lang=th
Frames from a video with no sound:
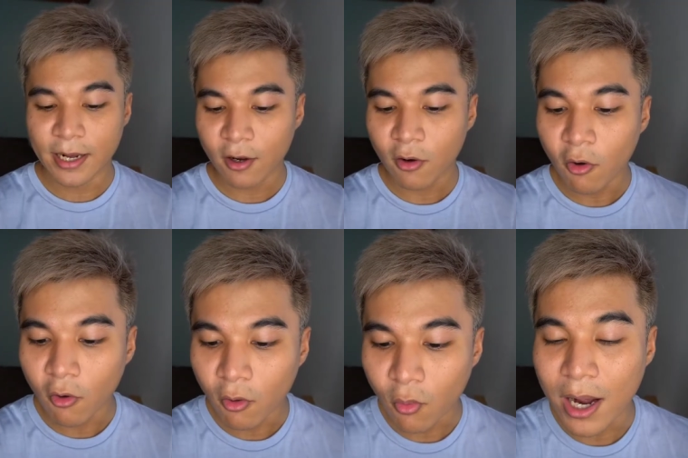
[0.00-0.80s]
ยังค
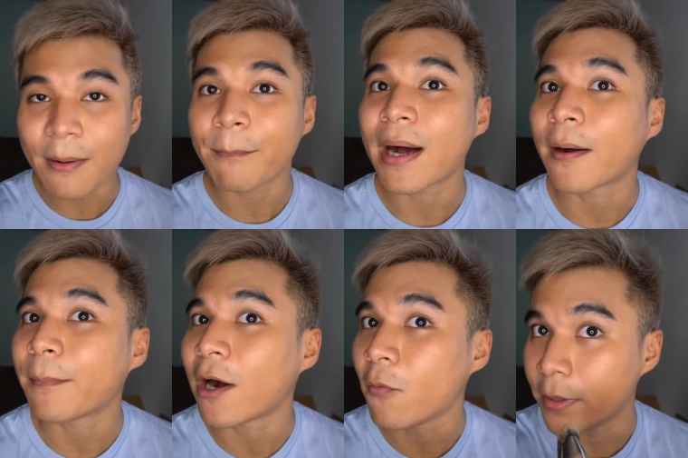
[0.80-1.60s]
งความบาง
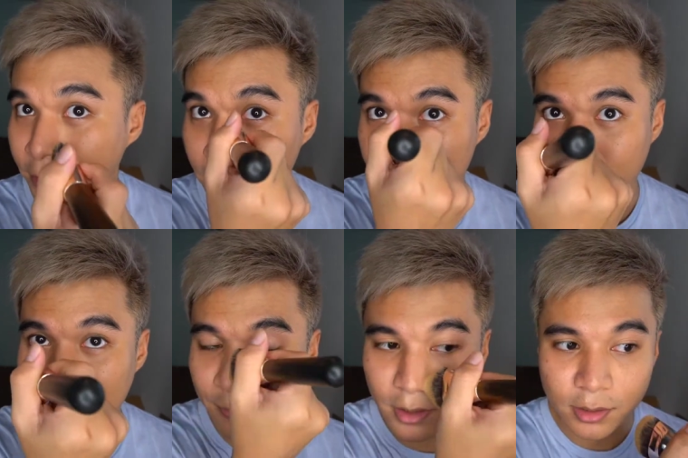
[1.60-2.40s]
เบาเหมือนเดิมนะ
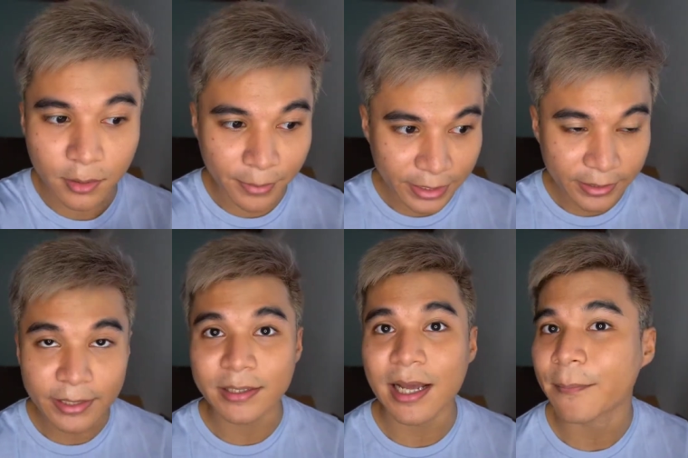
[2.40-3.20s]
ครับก็คือไม่ได้
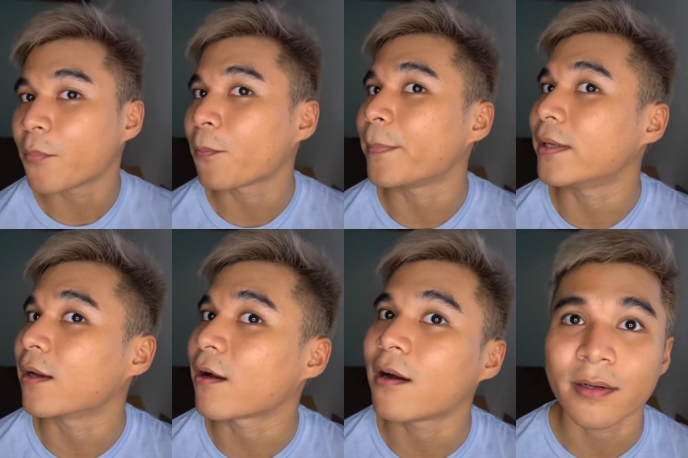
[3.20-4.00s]
เน้นการปกปิด
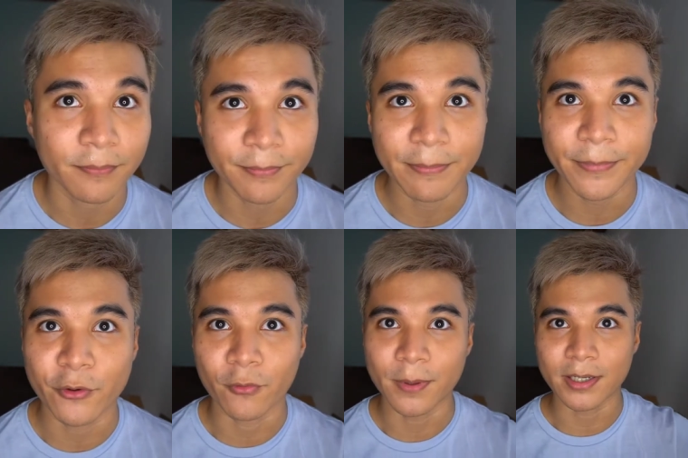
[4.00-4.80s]
แล้วก็เป็น
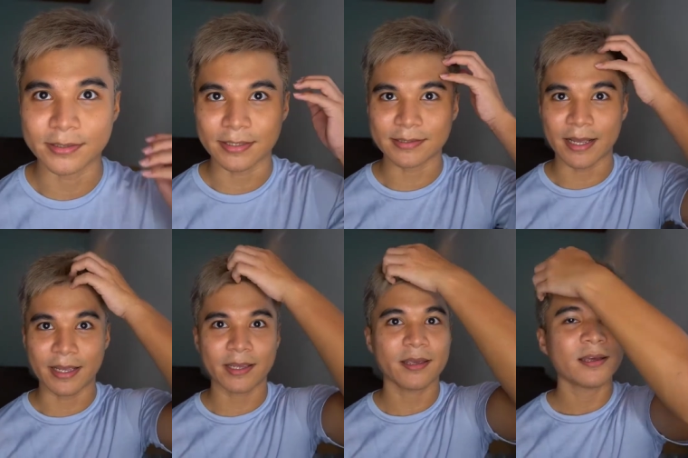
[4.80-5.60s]
ผิวเผย
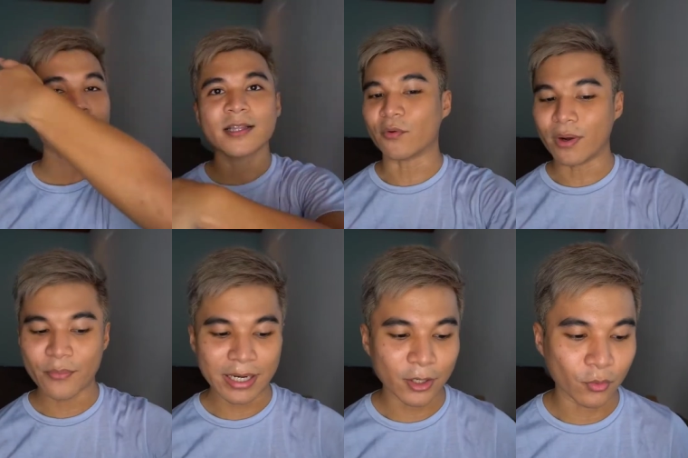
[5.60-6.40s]
ใสๆแต่ว่า
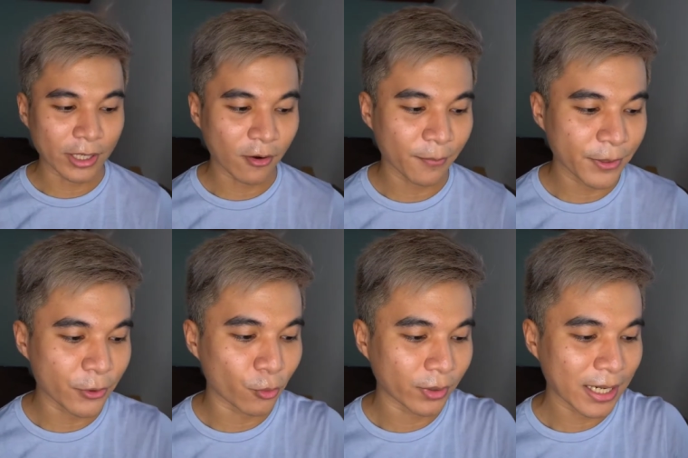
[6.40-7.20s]
เวลาลงแล้วอ่ะ
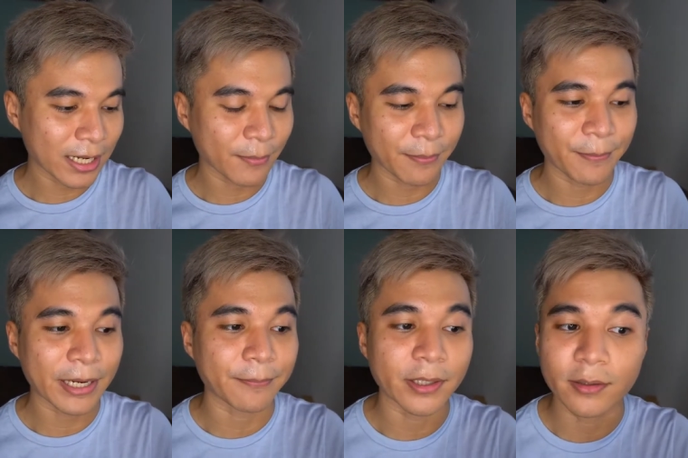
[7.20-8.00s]
ผิวหน้ามันแม
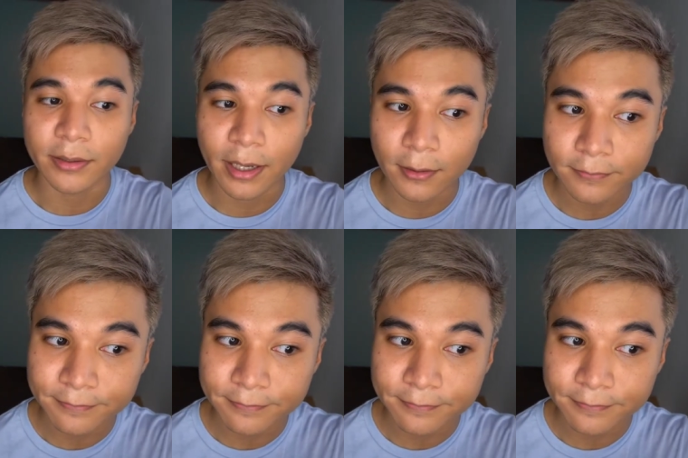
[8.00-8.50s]
ตต์ไปเลยอ่ะ